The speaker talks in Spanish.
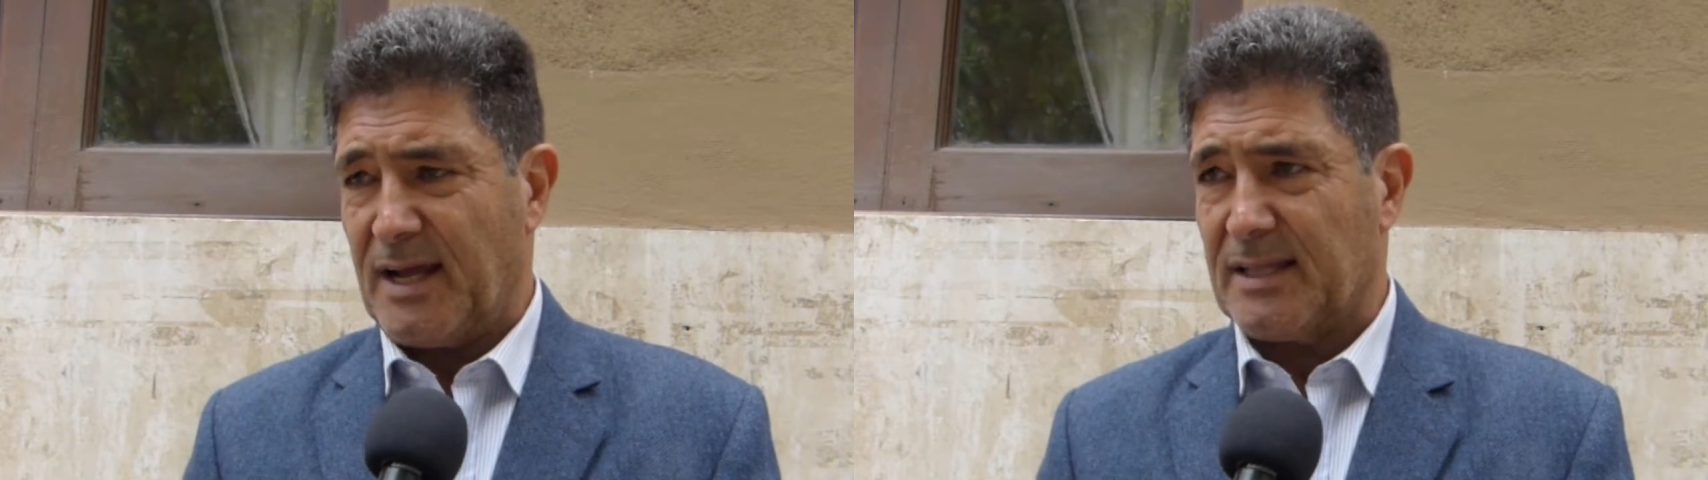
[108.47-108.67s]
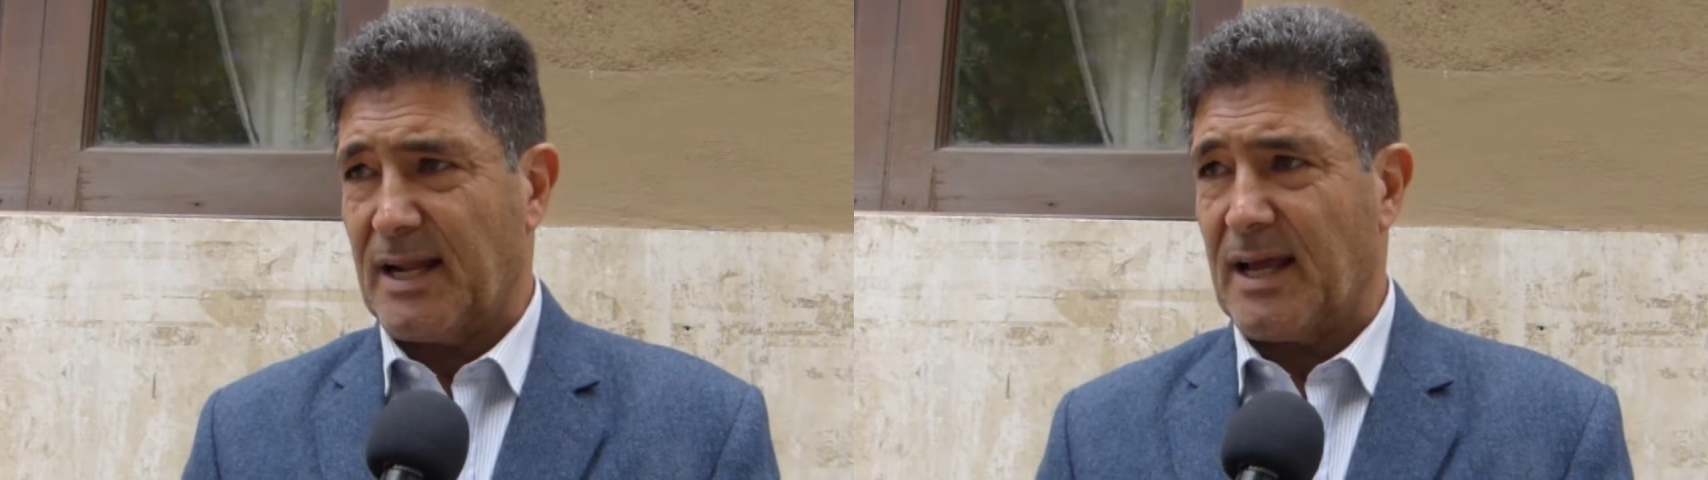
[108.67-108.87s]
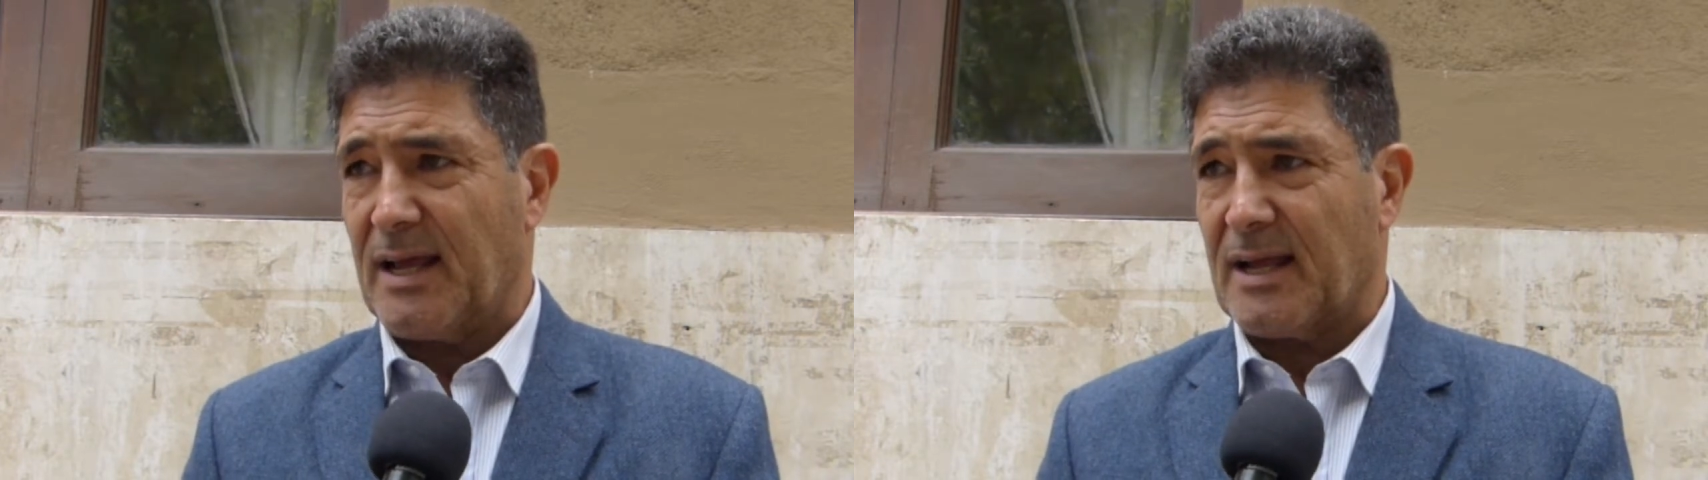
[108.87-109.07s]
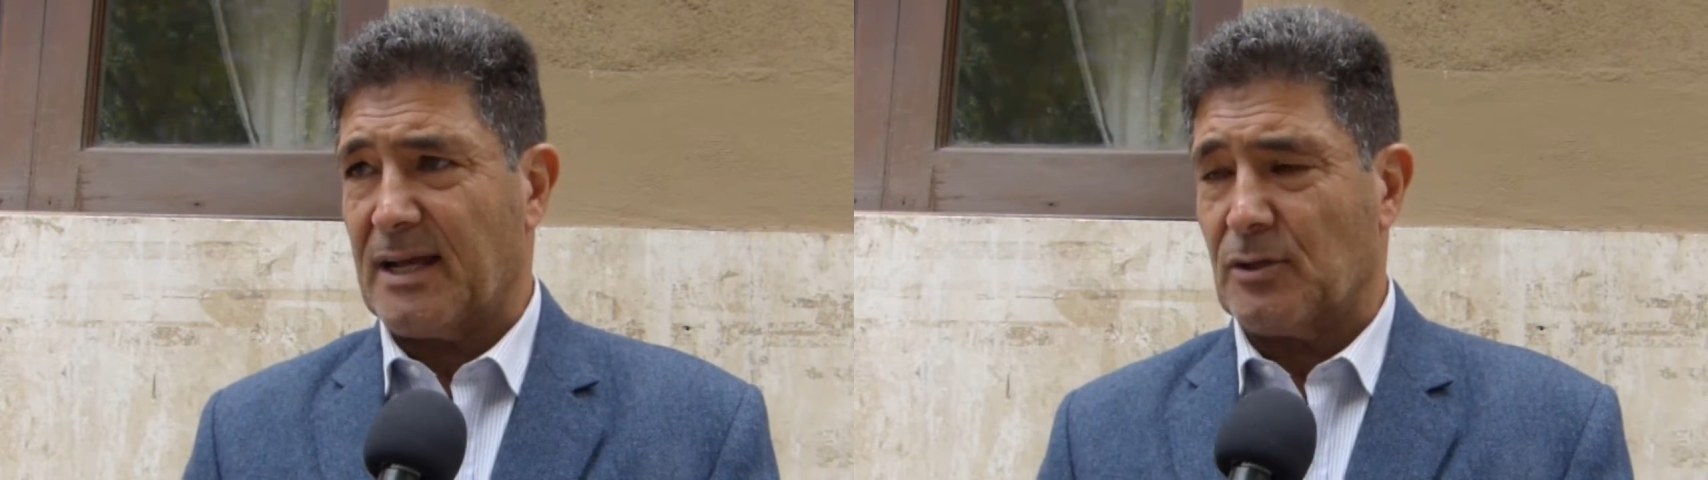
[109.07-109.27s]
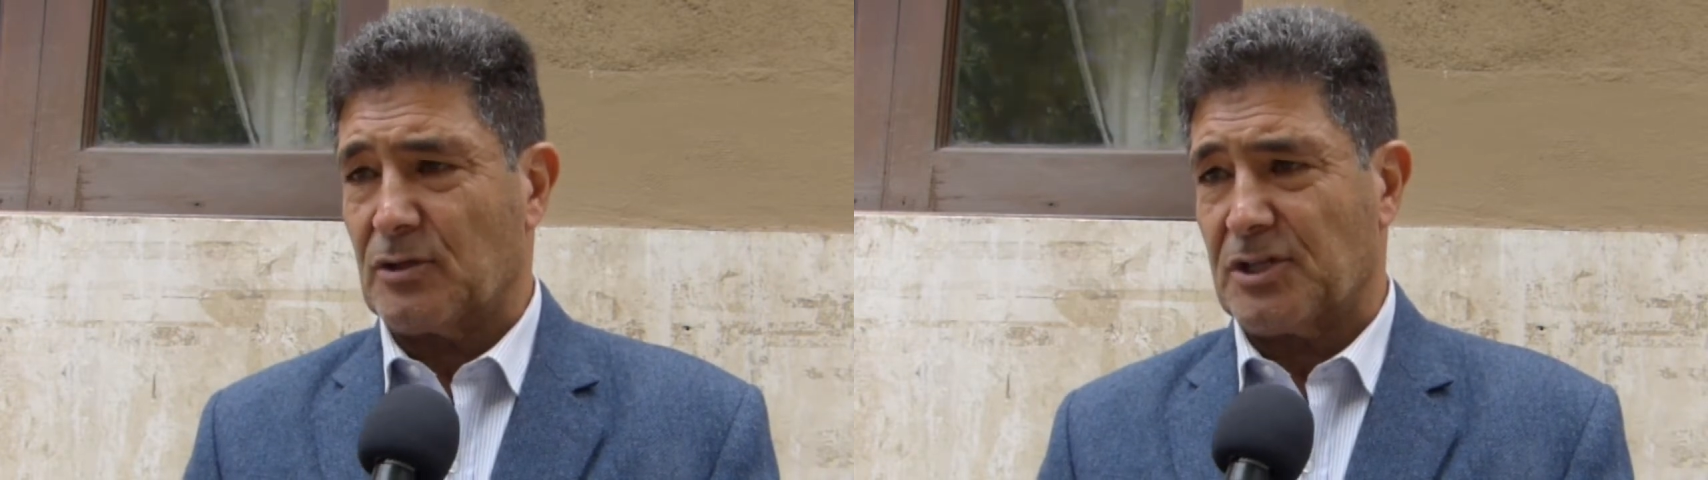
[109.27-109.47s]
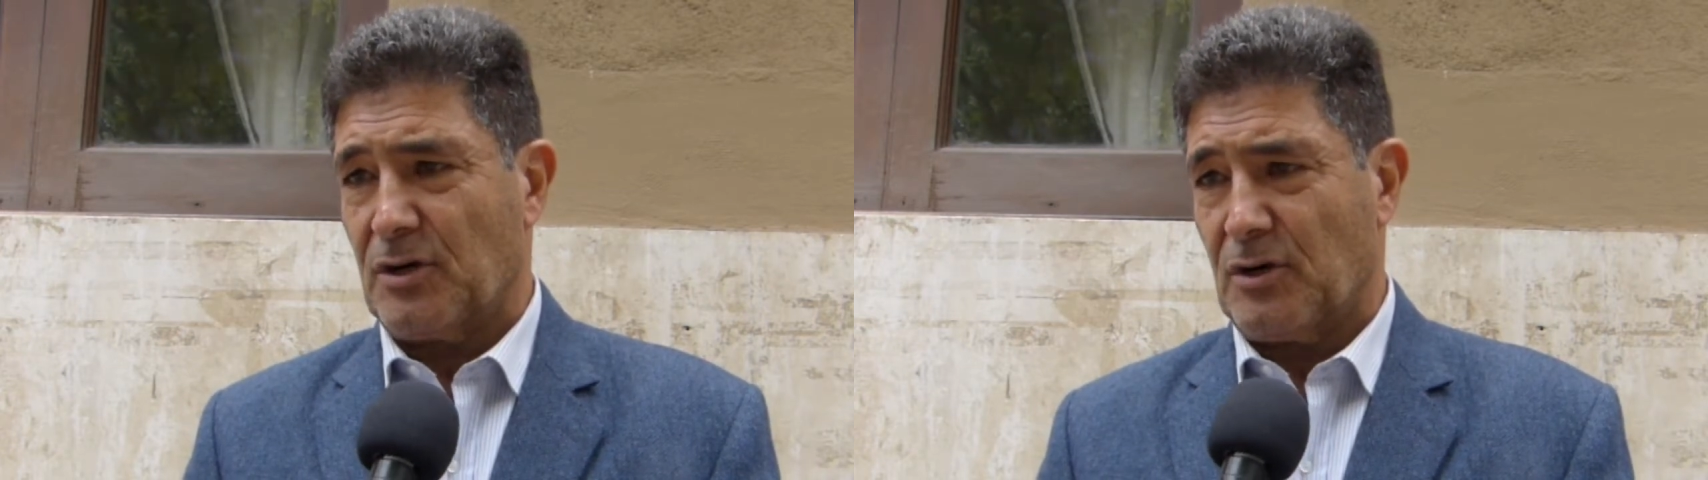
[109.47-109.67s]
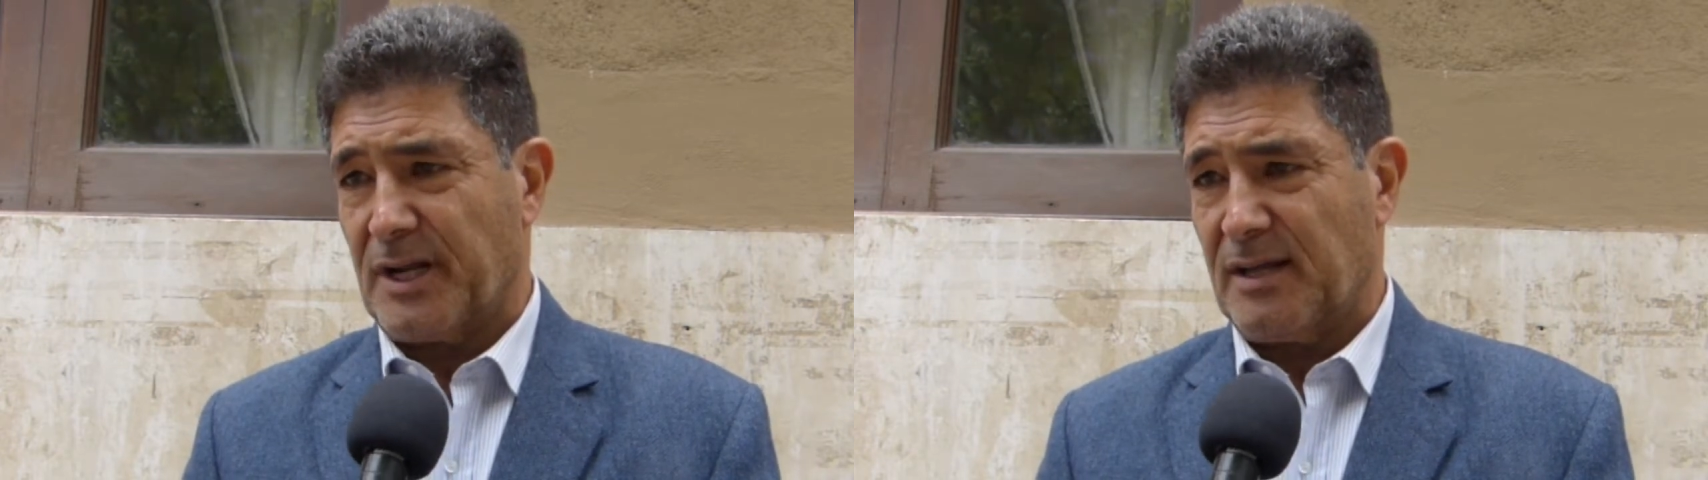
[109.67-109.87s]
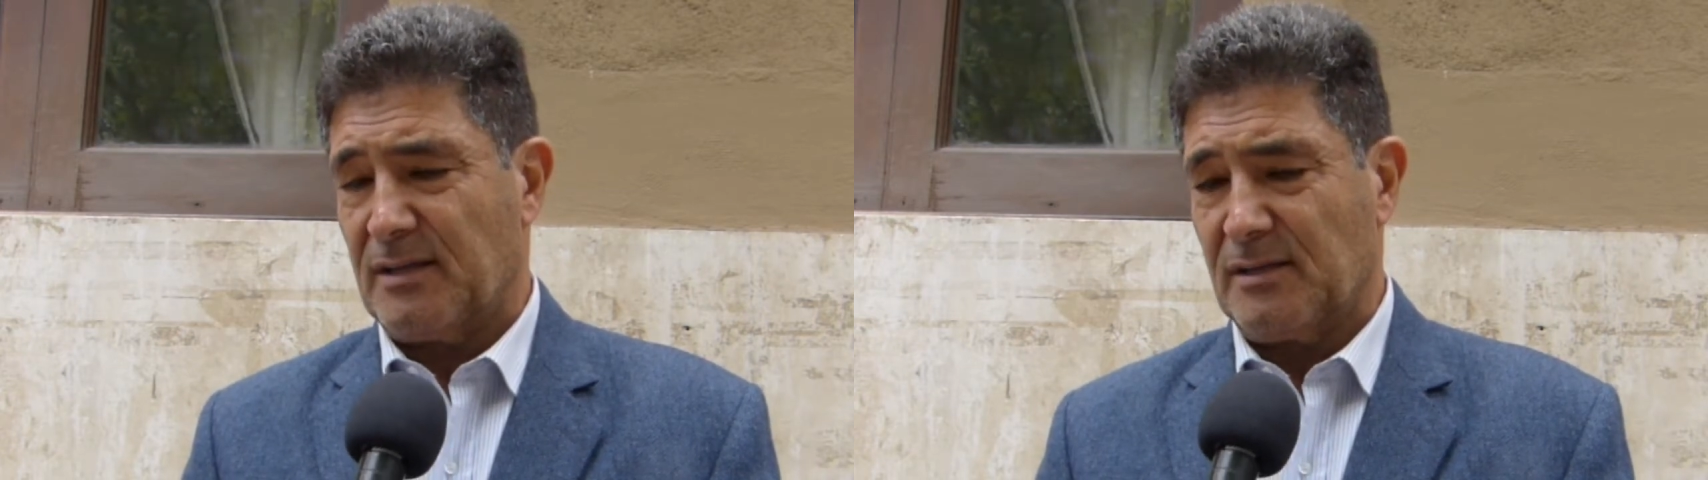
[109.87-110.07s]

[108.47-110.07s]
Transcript: hasta las 14 horas.